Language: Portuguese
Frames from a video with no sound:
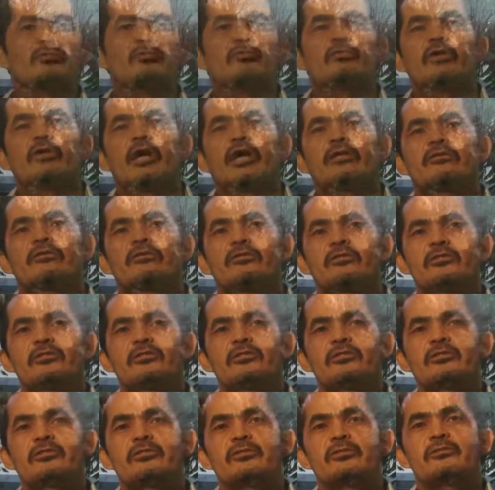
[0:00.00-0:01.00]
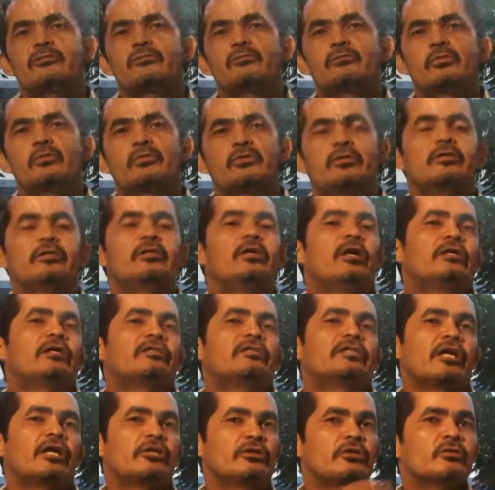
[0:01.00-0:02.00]
desconfiado, triste. Porque
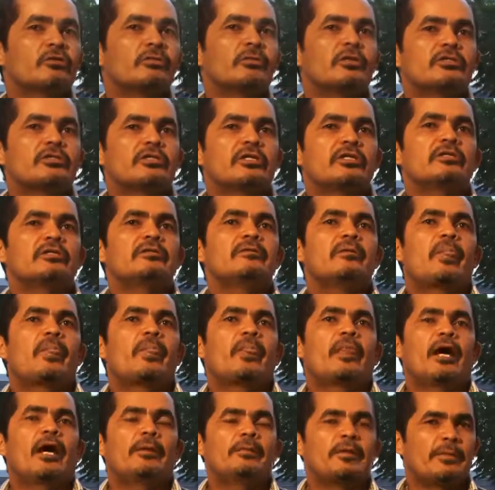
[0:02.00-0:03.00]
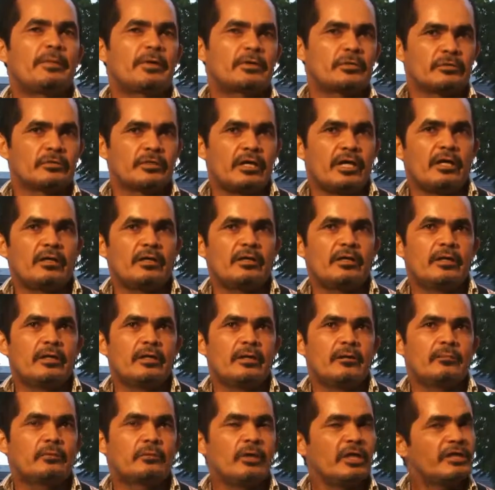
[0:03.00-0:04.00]
dali eu comecei a me apaixonar,
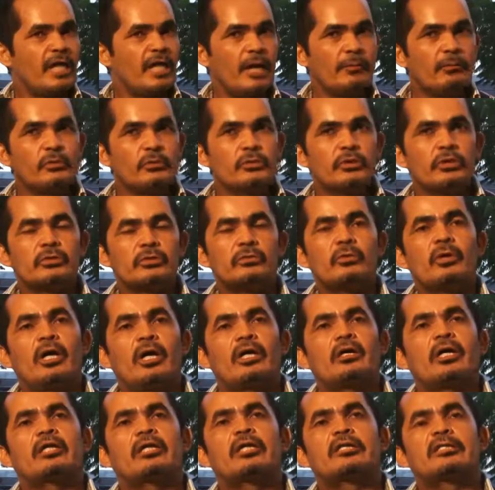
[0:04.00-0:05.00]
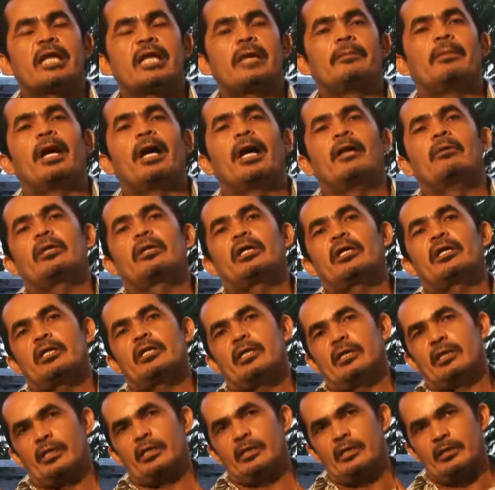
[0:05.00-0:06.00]
porque achava bonito aquele trabalho,
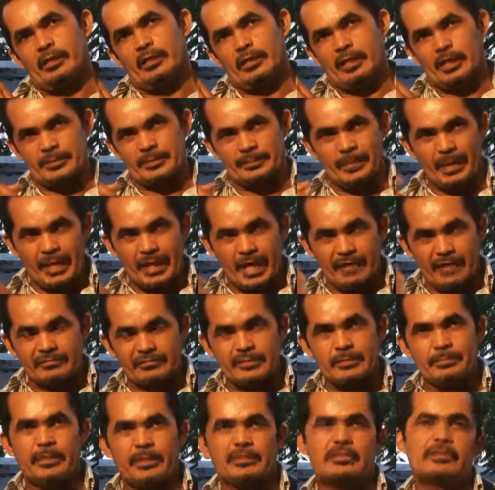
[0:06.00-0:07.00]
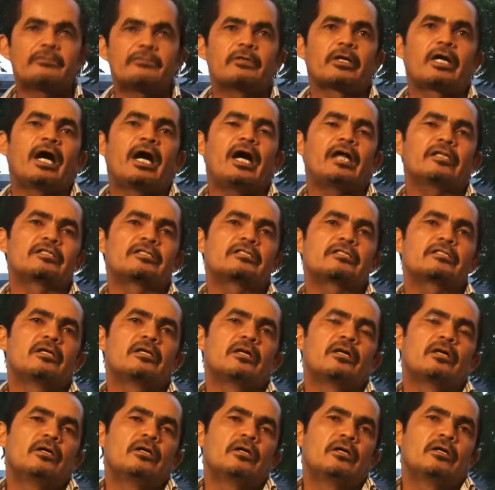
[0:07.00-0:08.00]
aquela, aquela, as palavras metrificadas,
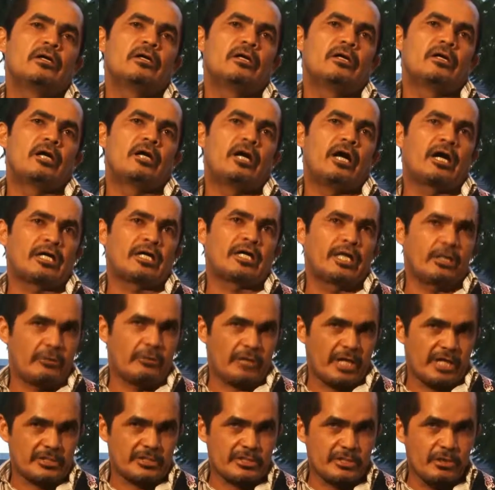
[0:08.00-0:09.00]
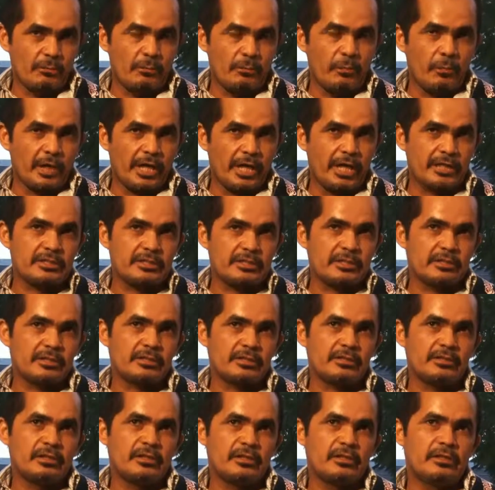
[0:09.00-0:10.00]
aquela oração poética,
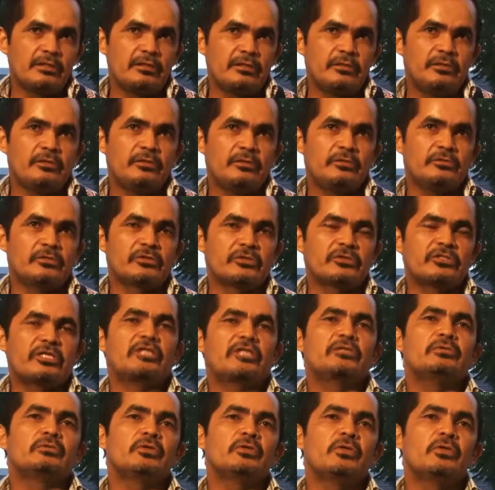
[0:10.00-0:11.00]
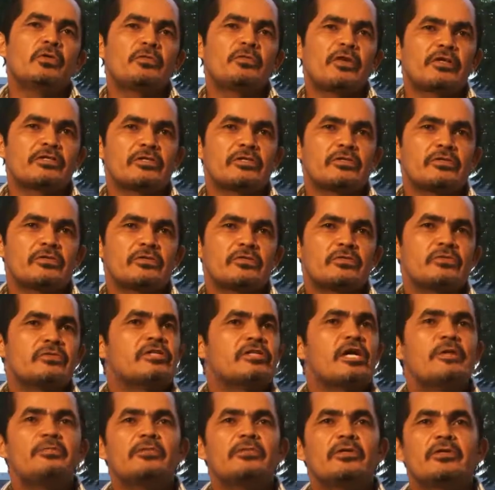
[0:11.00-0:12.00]
né? Eu digo, será que um dia eu vou fazer isso?
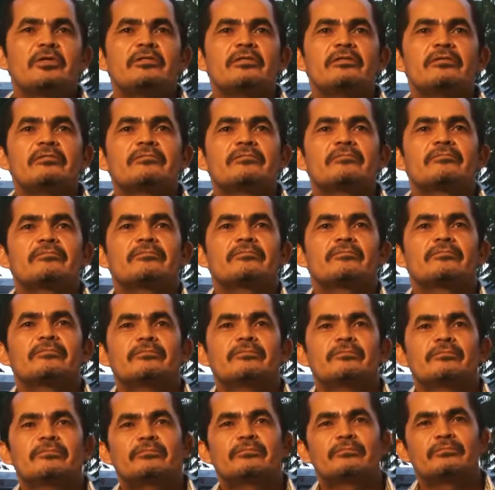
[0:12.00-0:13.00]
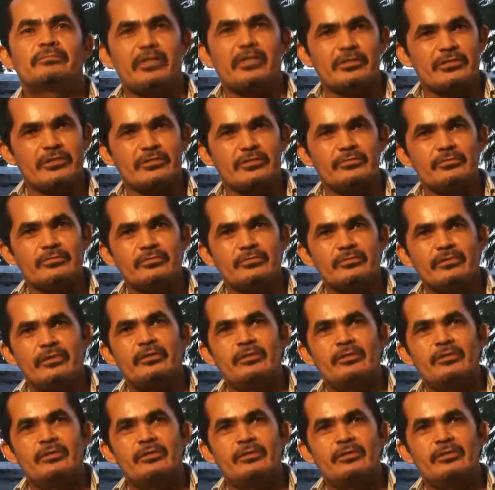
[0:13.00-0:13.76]
E terminei fazendo.